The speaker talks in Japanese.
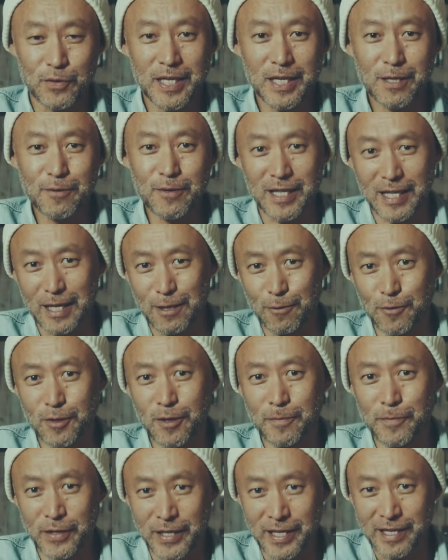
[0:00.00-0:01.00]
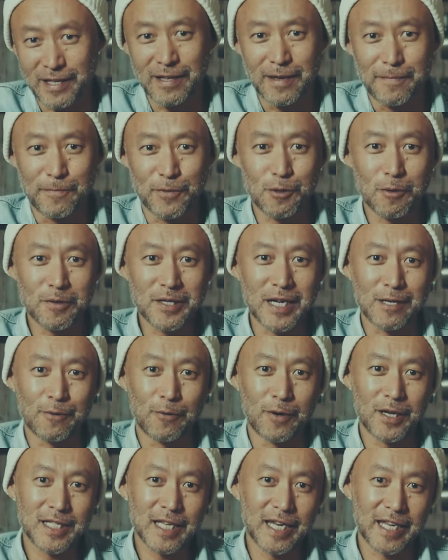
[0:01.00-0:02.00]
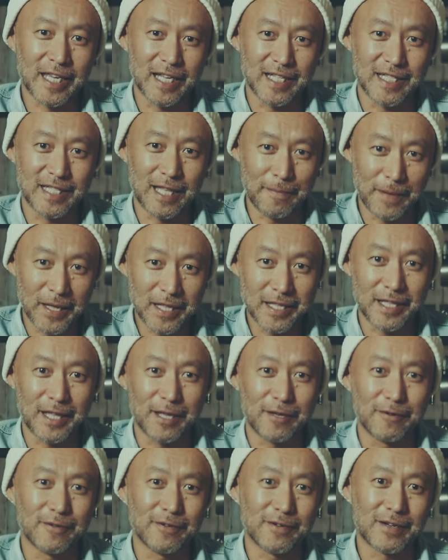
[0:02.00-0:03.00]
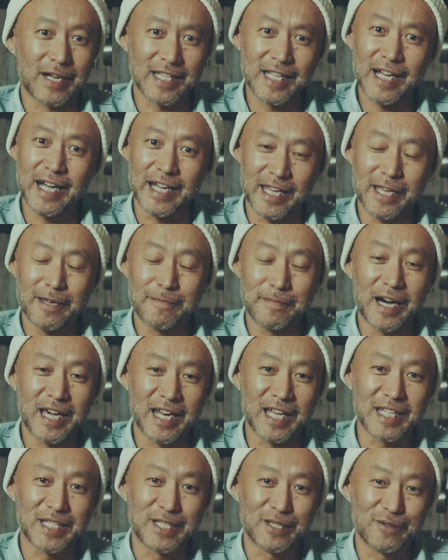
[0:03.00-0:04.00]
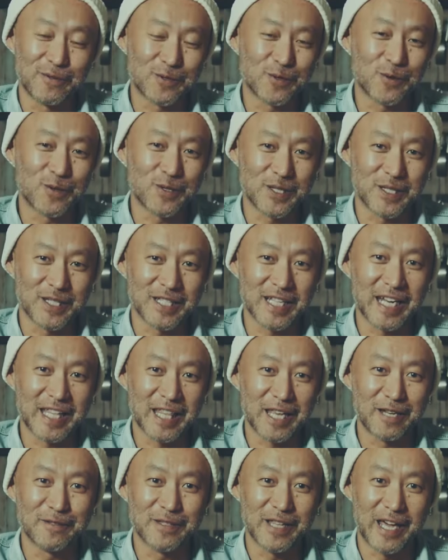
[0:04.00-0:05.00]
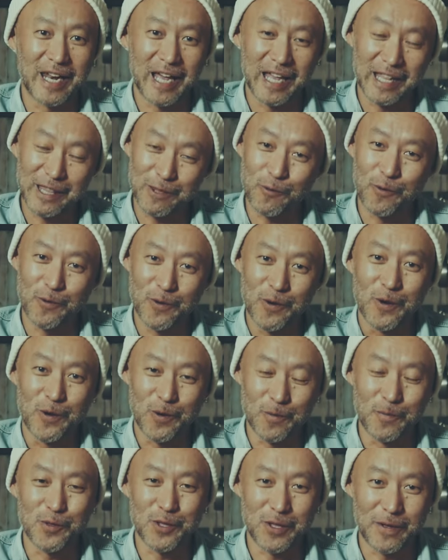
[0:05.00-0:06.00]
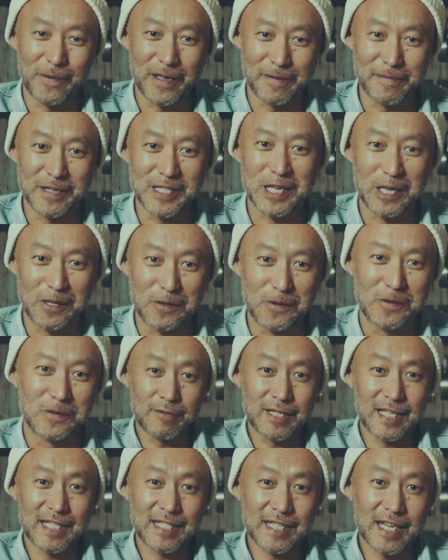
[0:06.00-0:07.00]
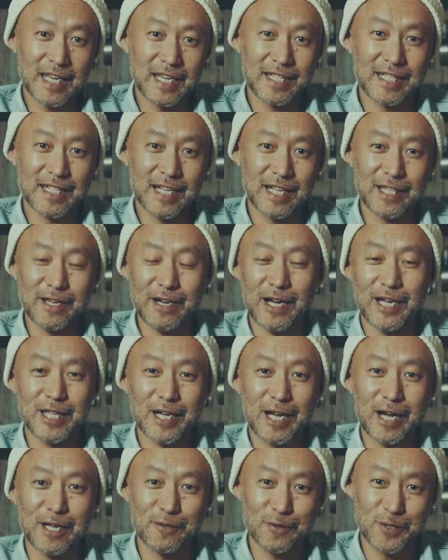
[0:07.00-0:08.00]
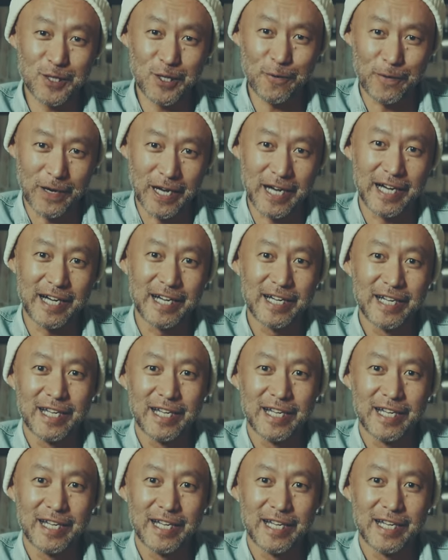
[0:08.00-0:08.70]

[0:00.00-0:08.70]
う機能なんてどうでもいい、もうとにかくこれじゃなきゃダメっていう方がね、アラジンをチョイスされてるんだなと思ってはいますけど、実際に使ってる肌感としては